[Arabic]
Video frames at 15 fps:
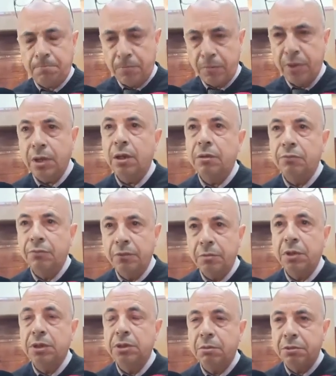نعم في
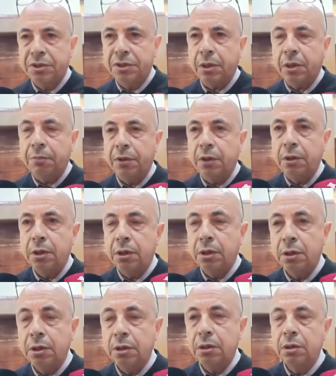مكتب الاستقبال
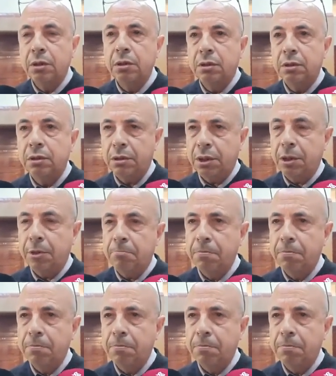نعم